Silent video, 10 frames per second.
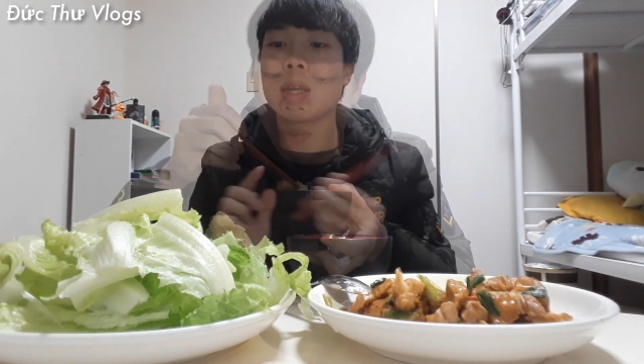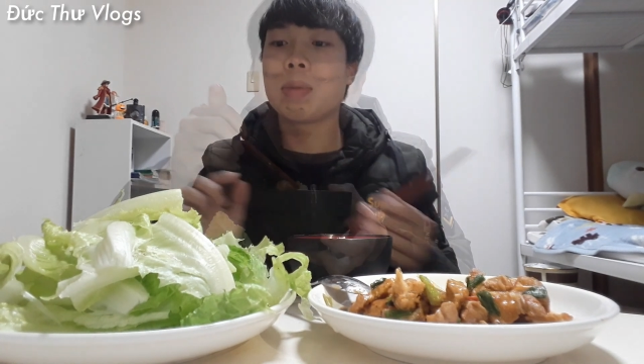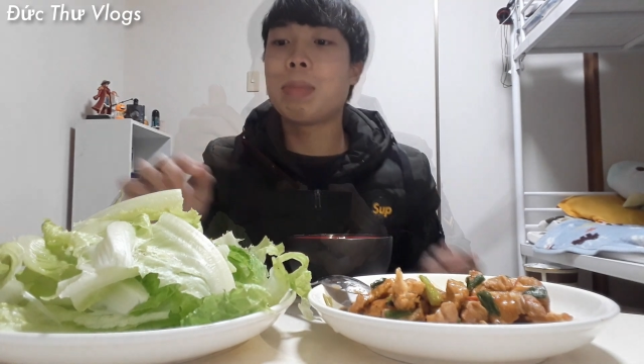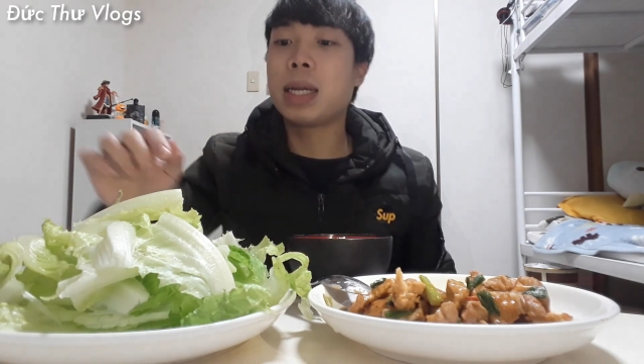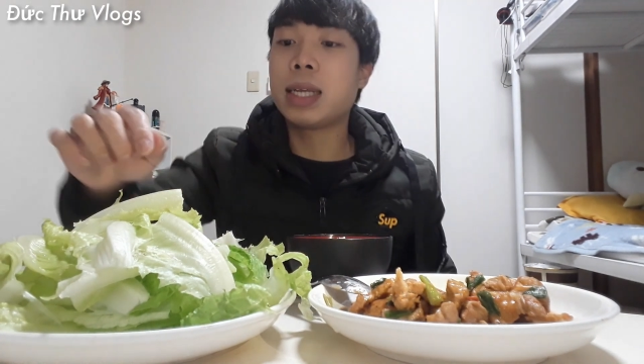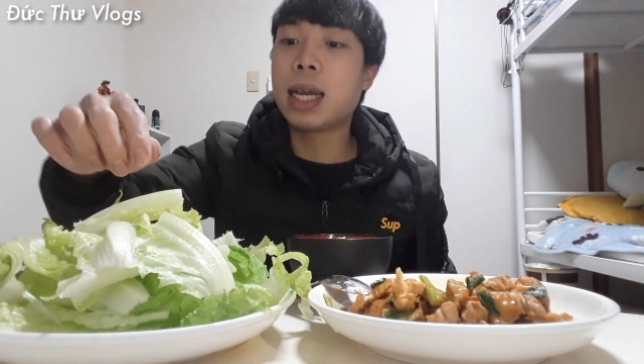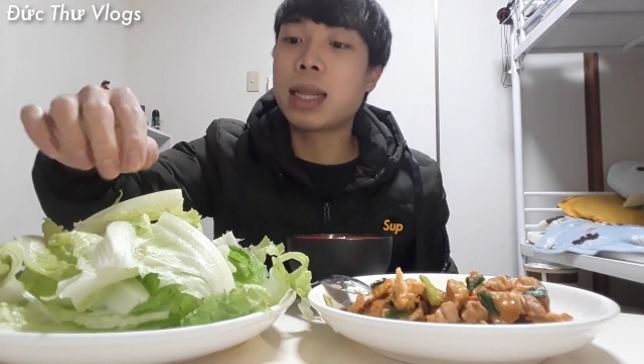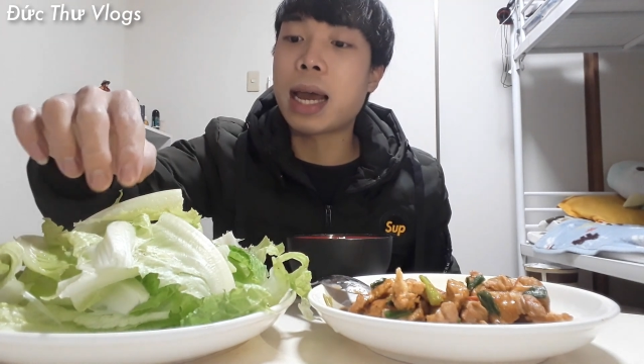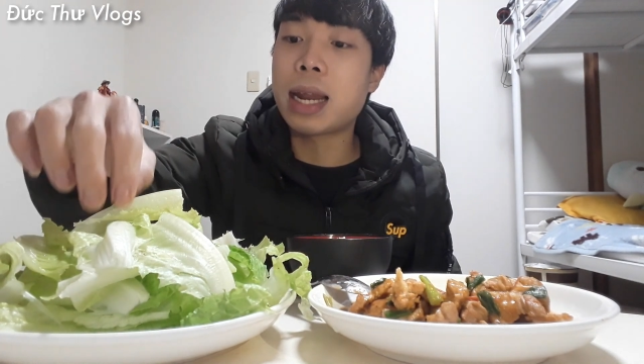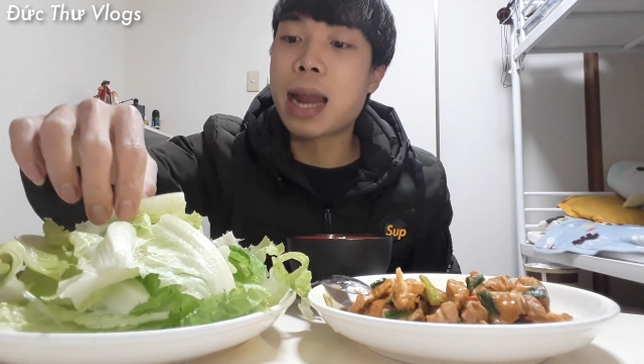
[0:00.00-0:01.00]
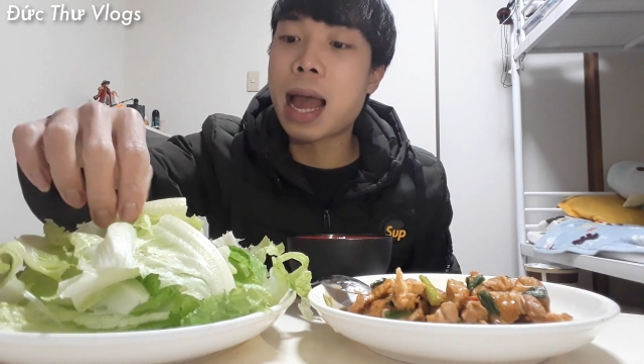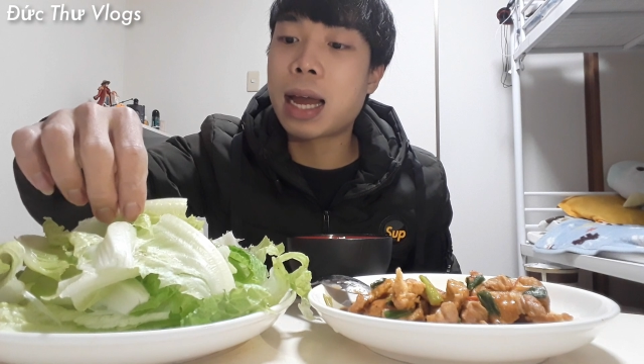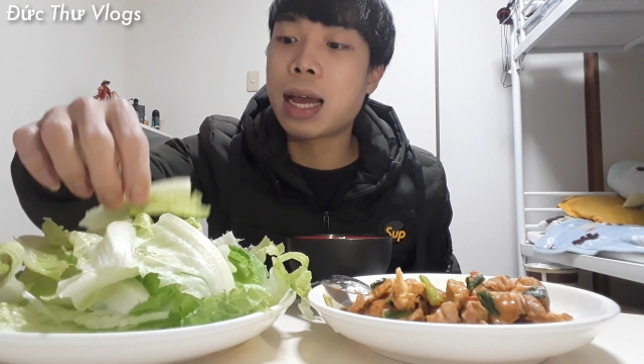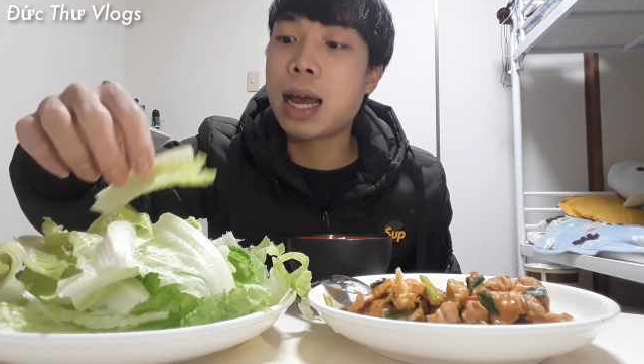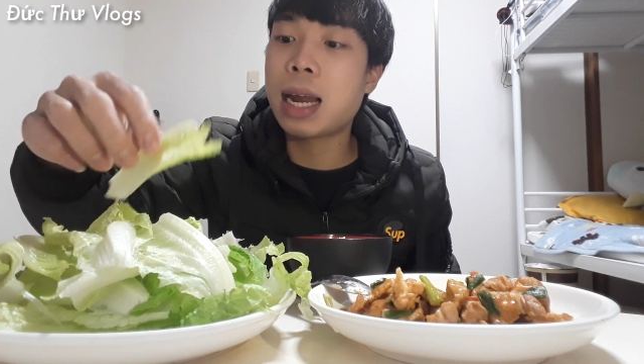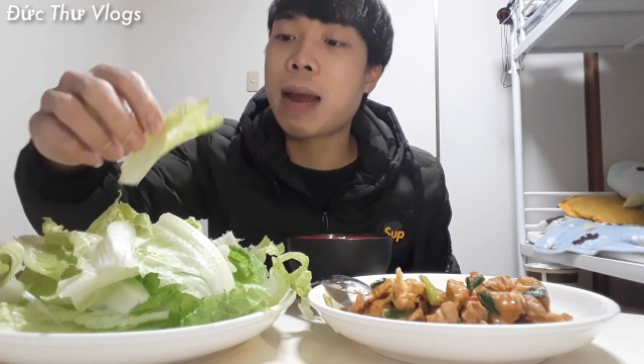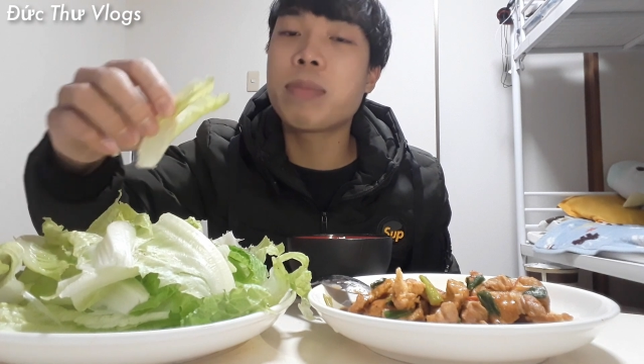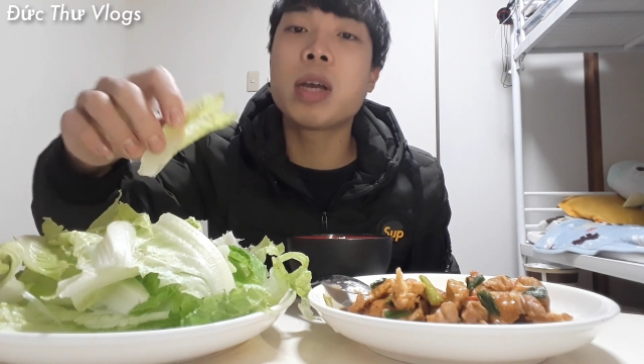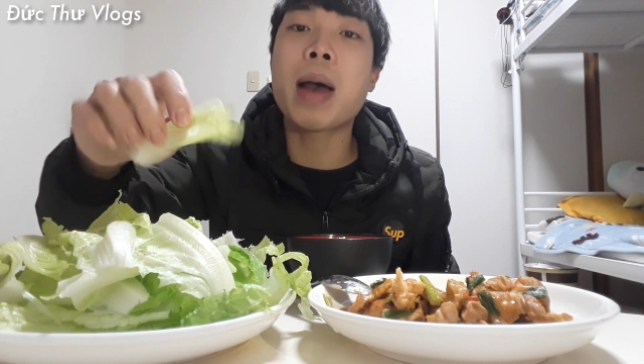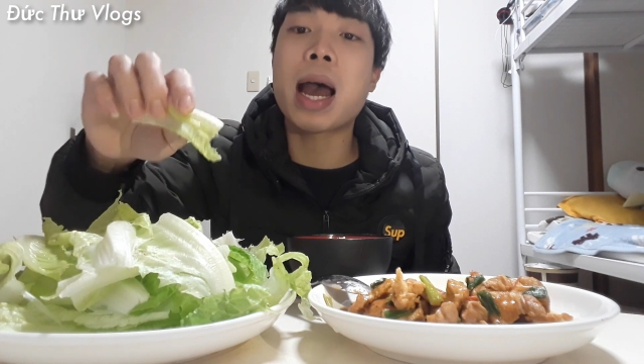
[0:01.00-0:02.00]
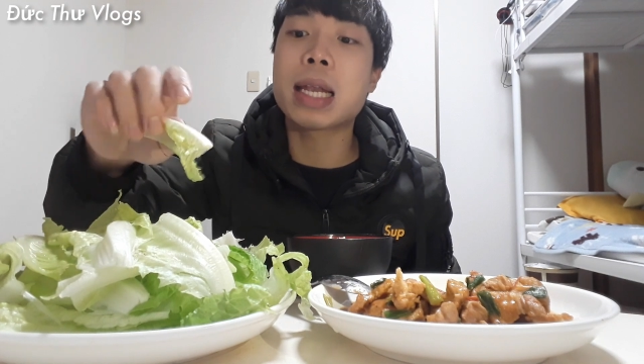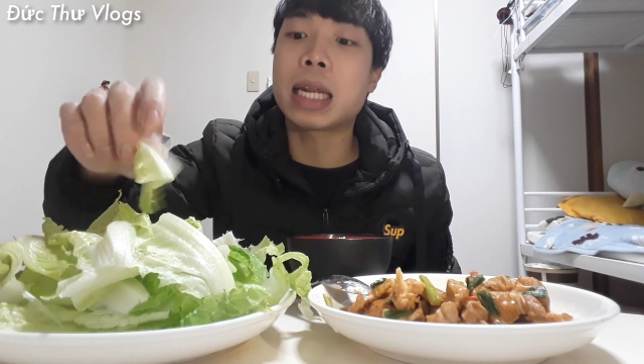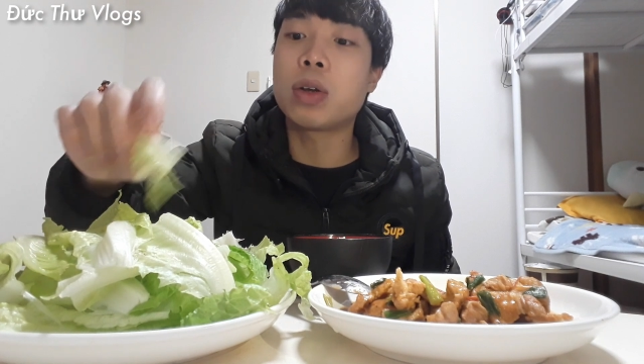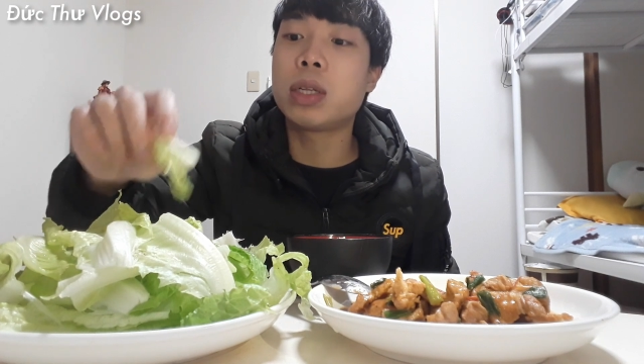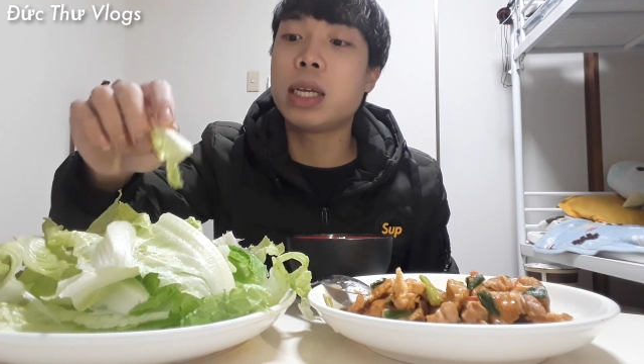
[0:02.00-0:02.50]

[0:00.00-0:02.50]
Mình thì hiện tại là đang năm thứ ba ở Nhật rồi,